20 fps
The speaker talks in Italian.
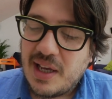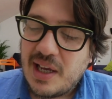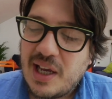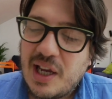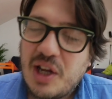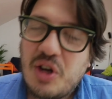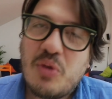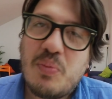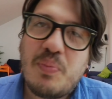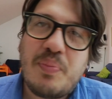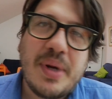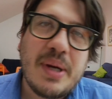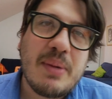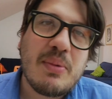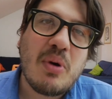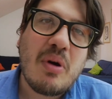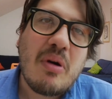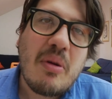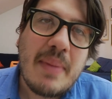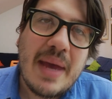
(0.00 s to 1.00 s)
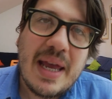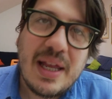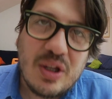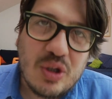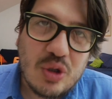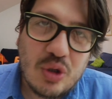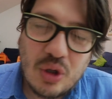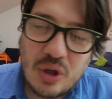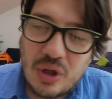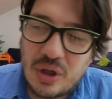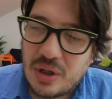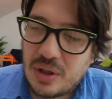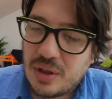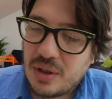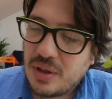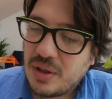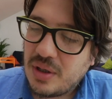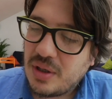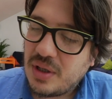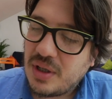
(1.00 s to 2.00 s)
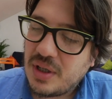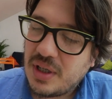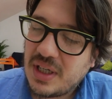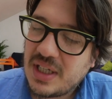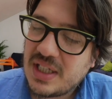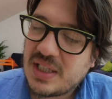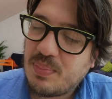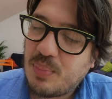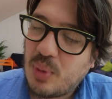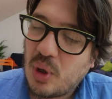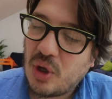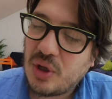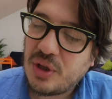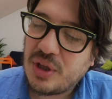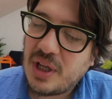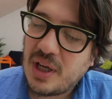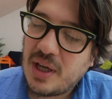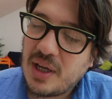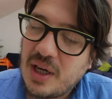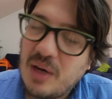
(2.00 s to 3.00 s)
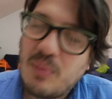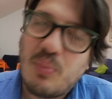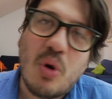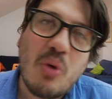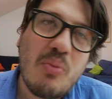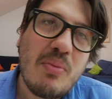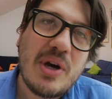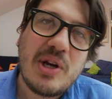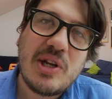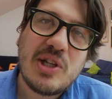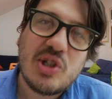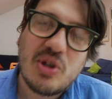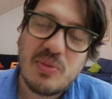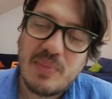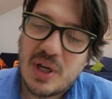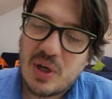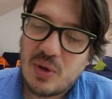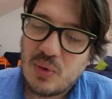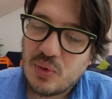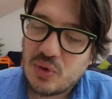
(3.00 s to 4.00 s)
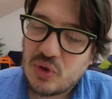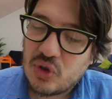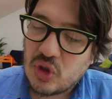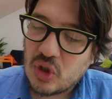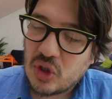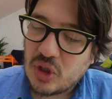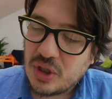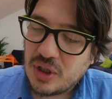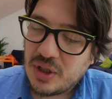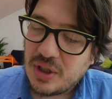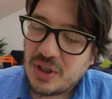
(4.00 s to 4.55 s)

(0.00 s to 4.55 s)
In un primo momento risponde il buon Maurizio Merluzzo,